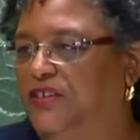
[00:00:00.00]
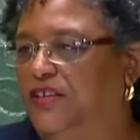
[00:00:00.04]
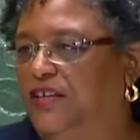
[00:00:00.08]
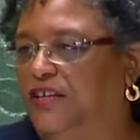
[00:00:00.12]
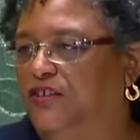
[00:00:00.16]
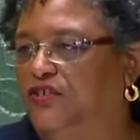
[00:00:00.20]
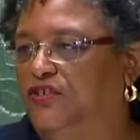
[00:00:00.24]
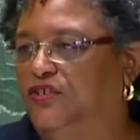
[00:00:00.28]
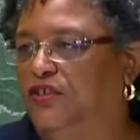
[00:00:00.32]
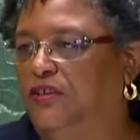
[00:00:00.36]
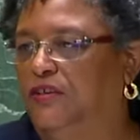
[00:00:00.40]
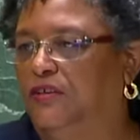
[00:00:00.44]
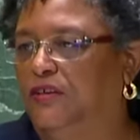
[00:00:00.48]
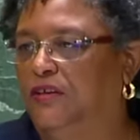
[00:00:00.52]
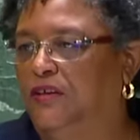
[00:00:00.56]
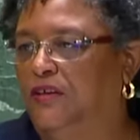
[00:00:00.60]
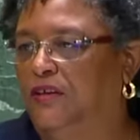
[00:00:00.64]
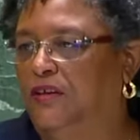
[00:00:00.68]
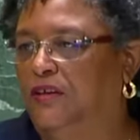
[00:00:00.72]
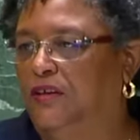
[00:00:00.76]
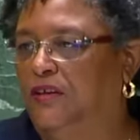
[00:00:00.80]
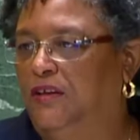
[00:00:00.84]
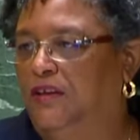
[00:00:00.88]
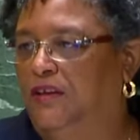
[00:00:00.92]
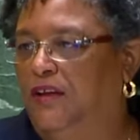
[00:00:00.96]
Nous
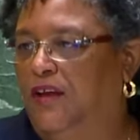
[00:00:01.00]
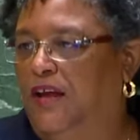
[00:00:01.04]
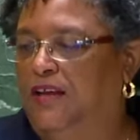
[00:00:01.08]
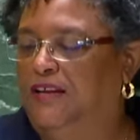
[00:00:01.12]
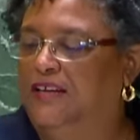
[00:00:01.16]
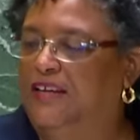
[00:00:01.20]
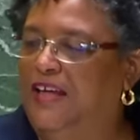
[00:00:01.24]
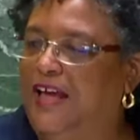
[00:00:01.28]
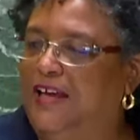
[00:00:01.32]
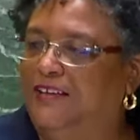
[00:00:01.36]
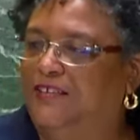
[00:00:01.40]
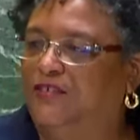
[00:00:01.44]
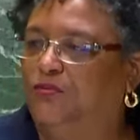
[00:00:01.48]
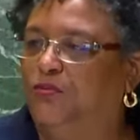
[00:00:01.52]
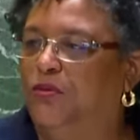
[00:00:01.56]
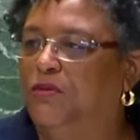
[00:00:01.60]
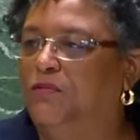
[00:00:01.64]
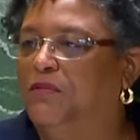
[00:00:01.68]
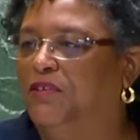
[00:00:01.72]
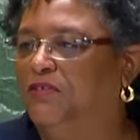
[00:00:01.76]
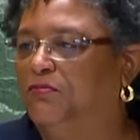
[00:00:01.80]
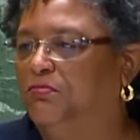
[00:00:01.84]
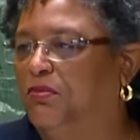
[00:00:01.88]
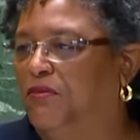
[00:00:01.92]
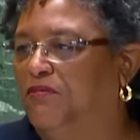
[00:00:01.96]
devons
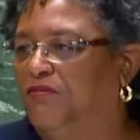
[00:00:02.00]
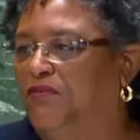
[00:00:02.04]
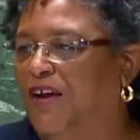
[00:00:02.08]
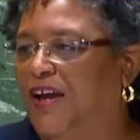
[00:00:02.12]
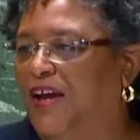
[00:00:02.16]
transformer